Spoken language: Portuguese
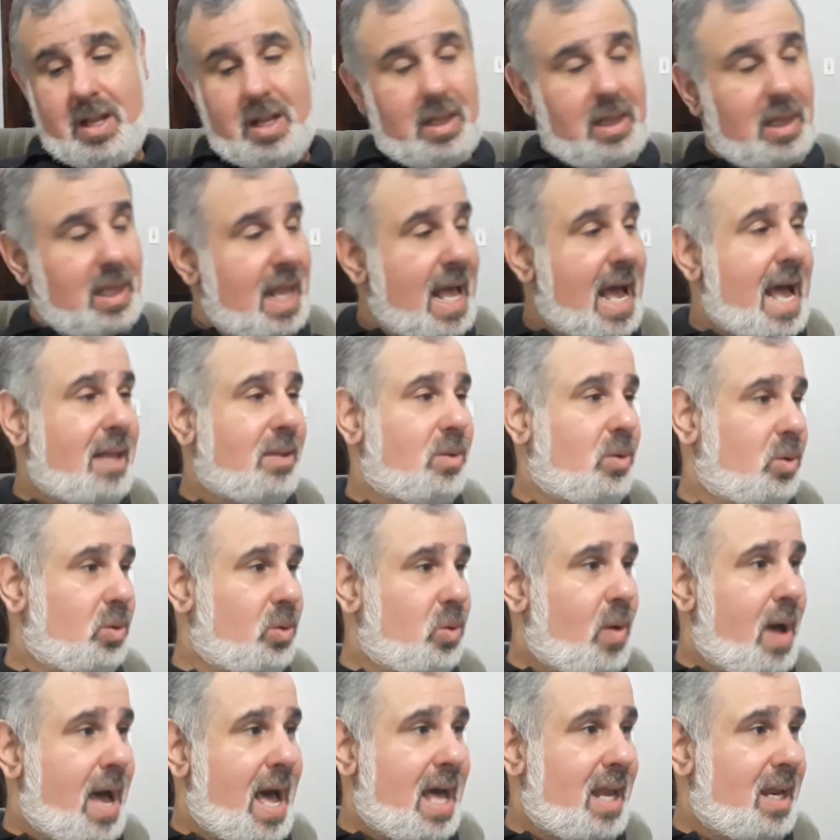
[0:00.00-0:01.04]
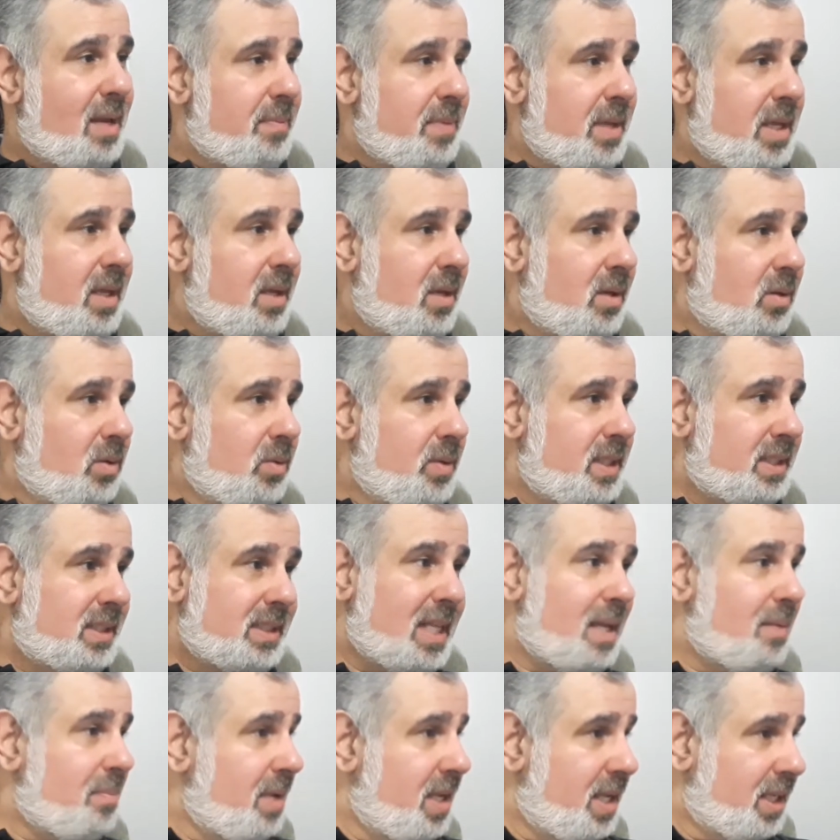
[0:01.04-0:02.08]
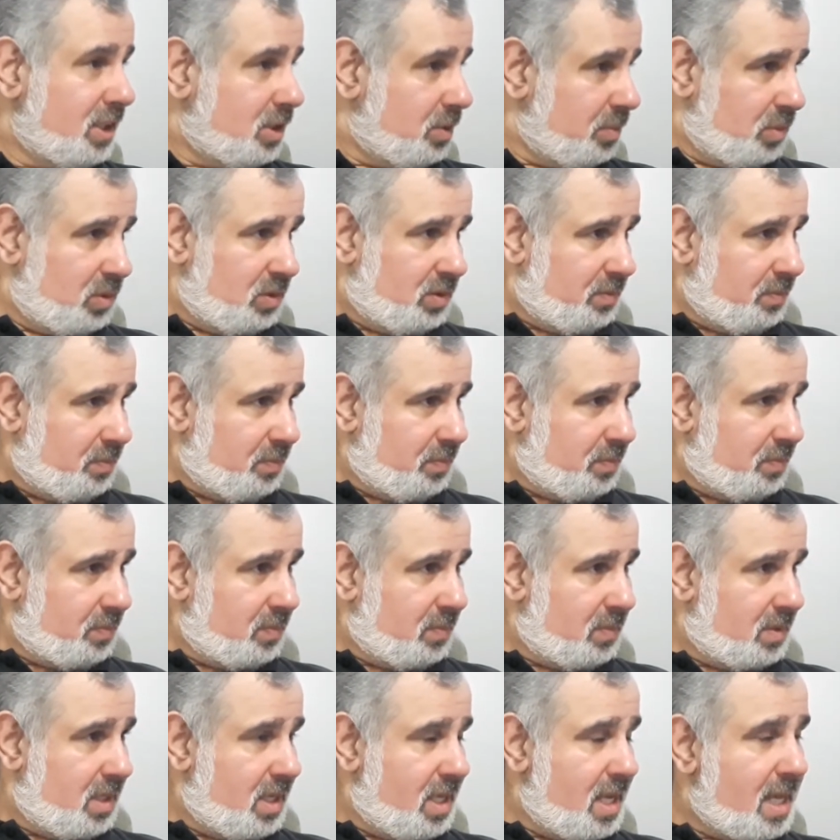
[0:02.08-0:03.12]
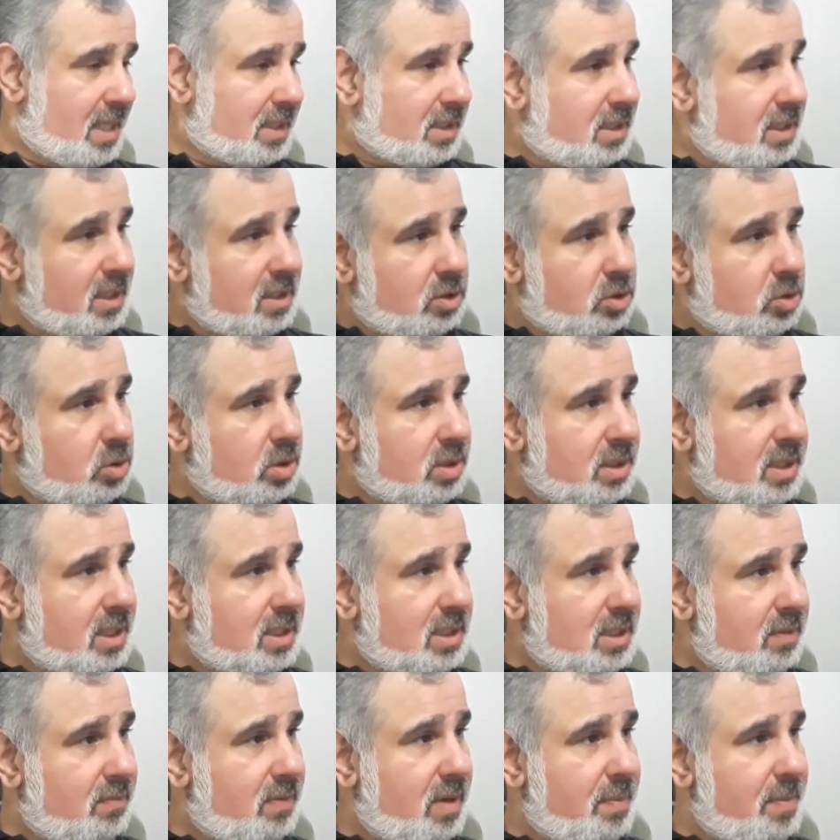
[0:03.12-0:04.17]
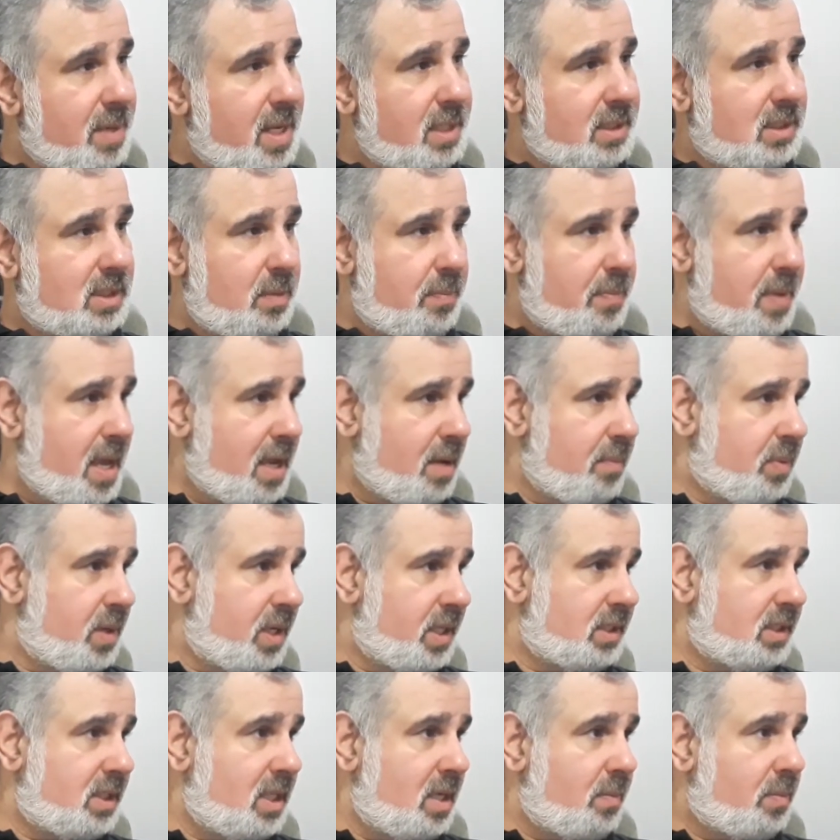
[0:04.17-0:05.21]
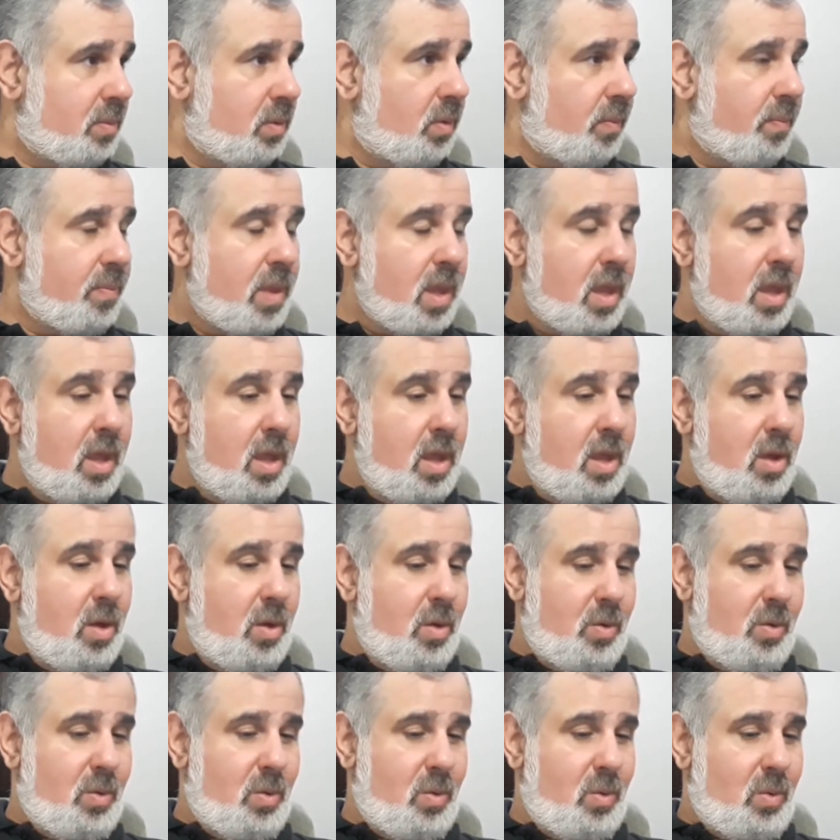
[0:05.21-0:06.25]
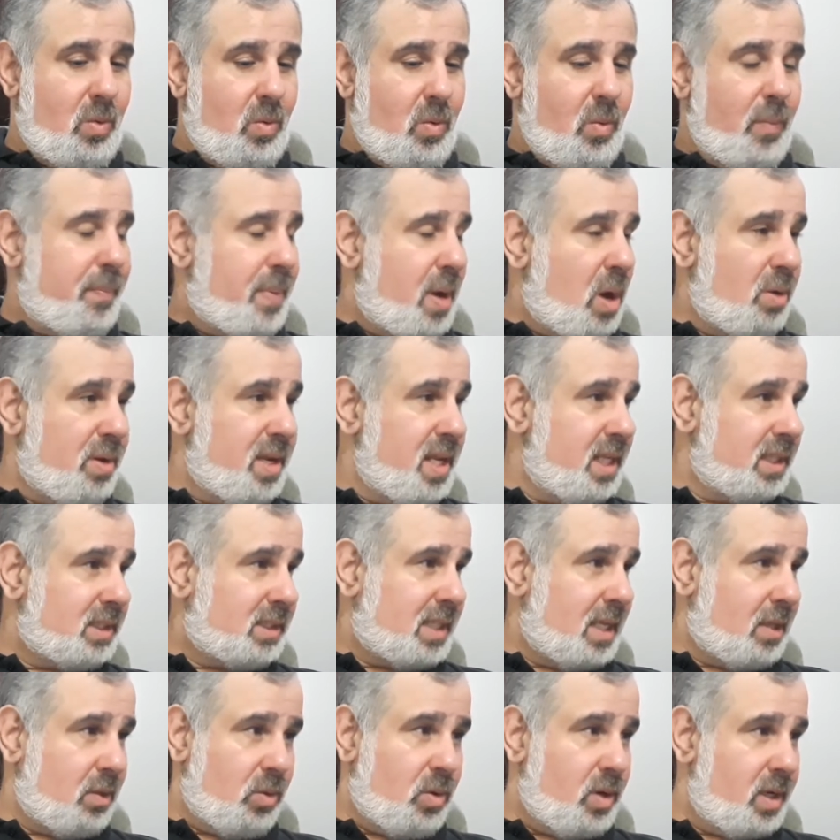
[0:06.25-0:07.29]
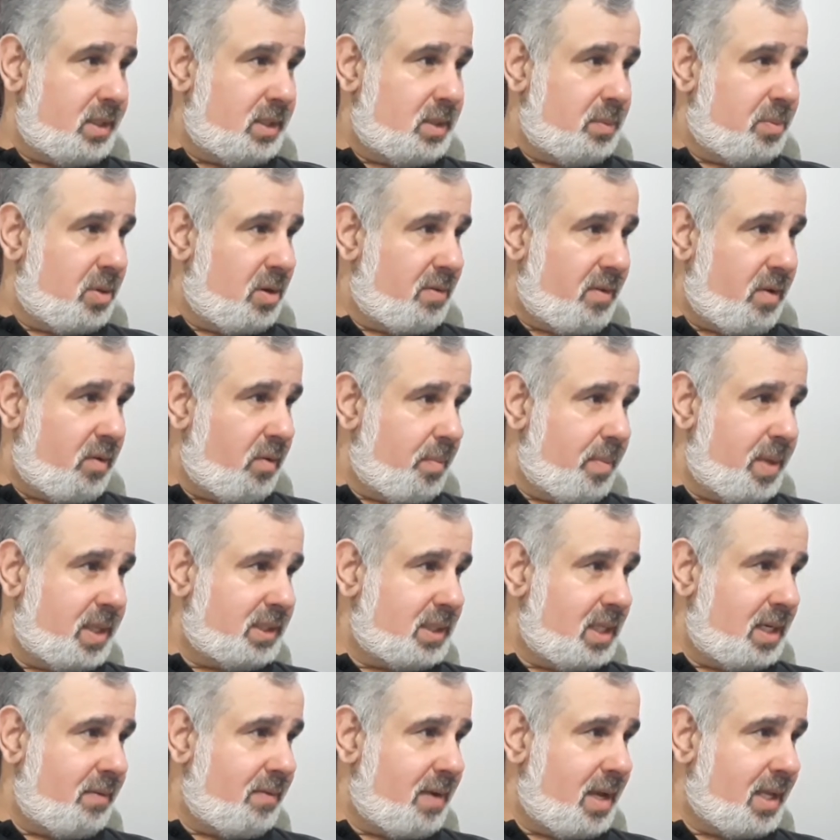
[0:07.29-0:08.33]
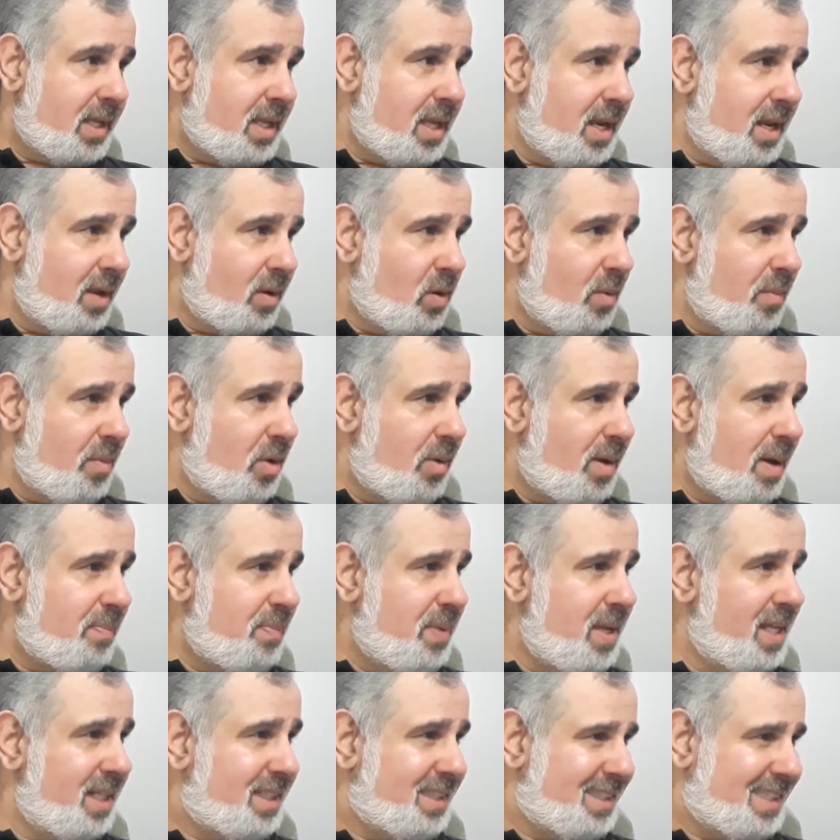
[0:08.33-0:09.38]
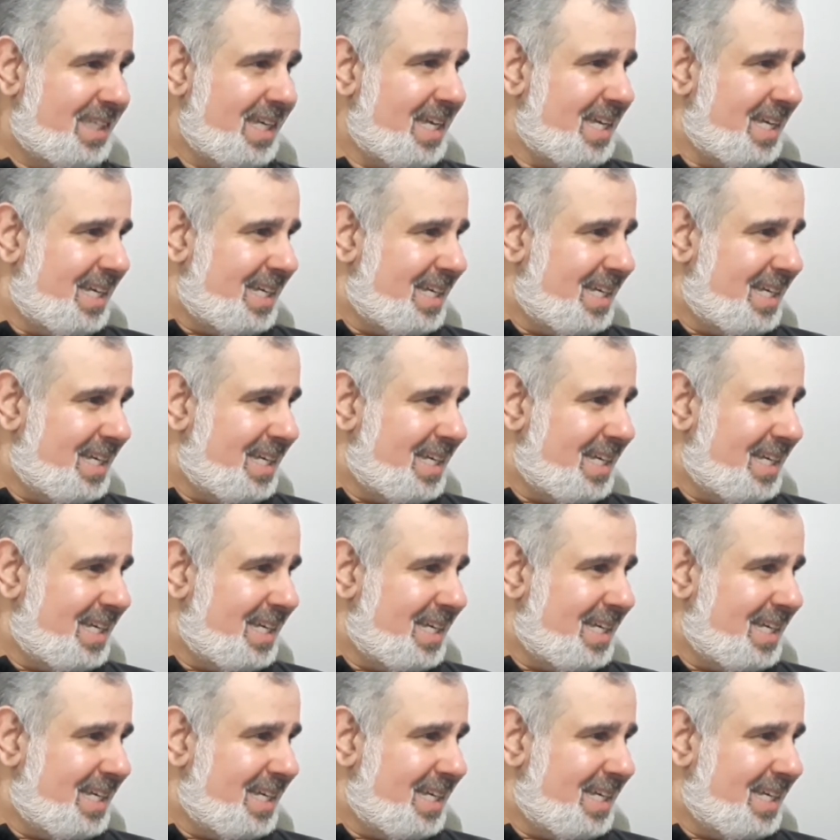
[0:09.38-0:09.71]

Lá no, no árabe, o islamismo. E assim sucessivamente. Você pega, por exemplo, um paulista à noite, provavelmente ele vai querer comer uma pizza.